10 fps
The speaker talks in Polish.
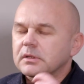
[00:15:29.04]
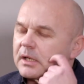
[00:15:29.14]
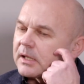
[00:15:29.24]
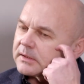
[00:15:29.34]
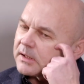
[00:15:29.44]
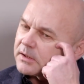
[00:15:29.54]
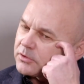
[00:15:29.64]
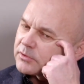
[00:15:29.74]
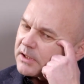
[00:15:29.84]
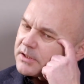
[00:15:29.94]
Też tak, tak. I
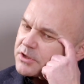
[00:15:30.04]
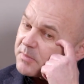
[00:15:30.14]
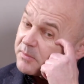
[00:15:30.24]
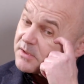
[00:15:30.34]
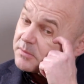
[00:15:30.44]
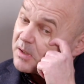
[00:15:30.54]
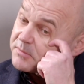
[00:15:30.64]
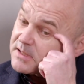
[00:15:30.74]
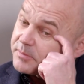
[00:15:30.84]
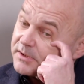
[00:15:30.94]
tutaj też mamy,
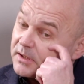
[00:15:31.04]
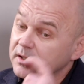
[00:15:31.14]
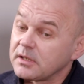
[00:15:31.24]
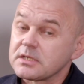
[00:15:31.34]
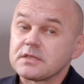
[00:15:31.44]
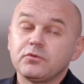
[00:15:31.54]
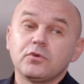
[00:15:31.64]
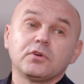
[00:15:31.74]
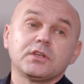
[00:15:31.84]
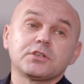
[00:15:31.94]
mamy zapytania z
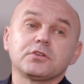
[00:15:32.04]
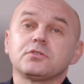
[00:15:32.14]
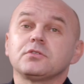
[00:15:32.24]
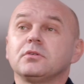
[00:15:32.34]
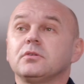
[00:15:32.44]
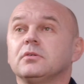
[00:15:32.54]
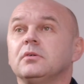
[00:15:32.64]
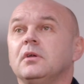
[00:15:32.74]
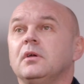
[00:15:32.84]
Włoch, jeśli chodzi o